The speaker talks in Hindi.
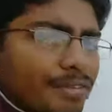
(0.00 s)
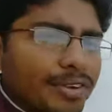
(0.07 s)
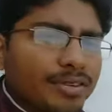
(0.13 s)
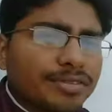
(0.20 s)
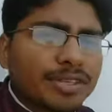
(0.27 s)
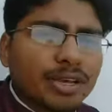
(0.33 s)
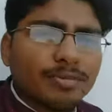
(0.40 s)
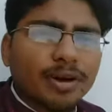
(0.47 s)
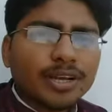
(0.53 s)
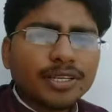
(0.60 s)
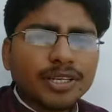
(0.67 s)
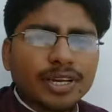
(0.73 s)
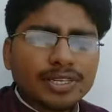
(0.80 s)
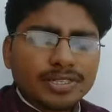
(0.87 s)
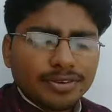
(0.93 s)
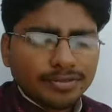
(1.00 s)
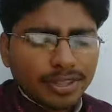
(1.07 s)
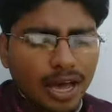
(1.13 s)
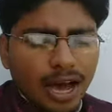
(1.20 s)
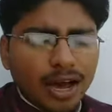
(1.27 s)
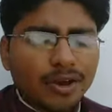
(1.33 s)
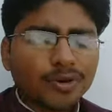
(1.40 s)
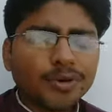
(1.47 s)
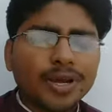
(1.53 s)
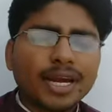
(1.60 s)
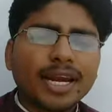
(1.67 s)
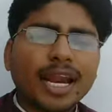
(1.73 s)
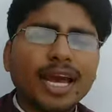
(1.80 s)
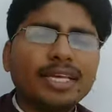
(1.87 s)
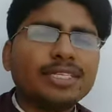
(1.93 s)
फिर उसके बाद जो है संविधान को
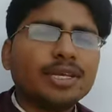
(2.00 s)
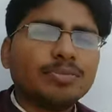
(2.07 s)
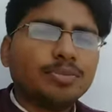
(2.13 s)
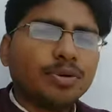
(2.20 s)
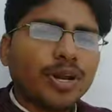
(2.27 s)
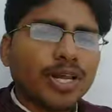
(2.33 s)
एक लाइन से